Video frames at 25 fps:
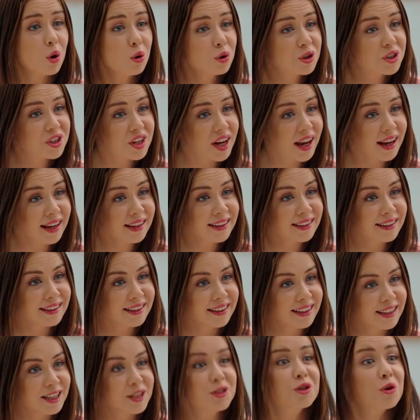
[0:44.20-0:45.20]
Çok şey,
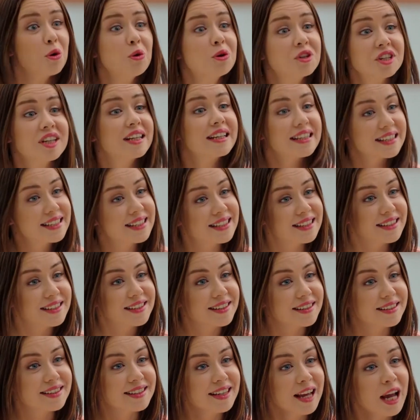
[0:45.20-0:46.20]
çok şey
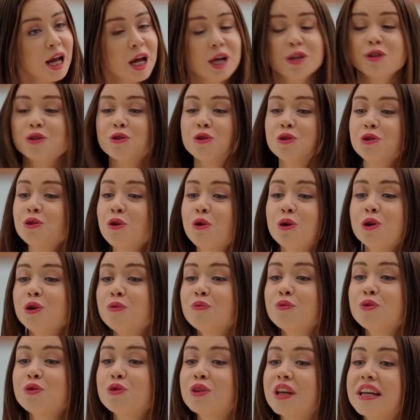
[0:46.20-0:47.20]
isteyeceğiz. Çünkü
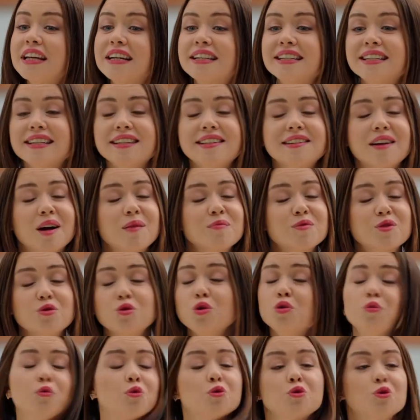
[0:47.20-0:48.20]
önümüzde
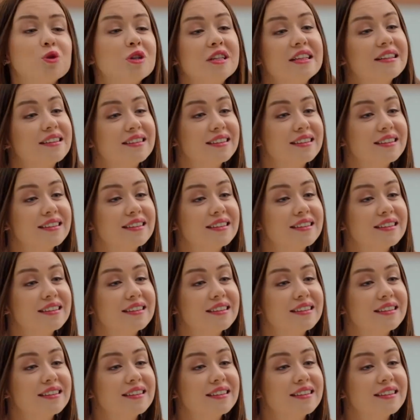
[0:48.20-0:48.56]
yaşayacağımız uzun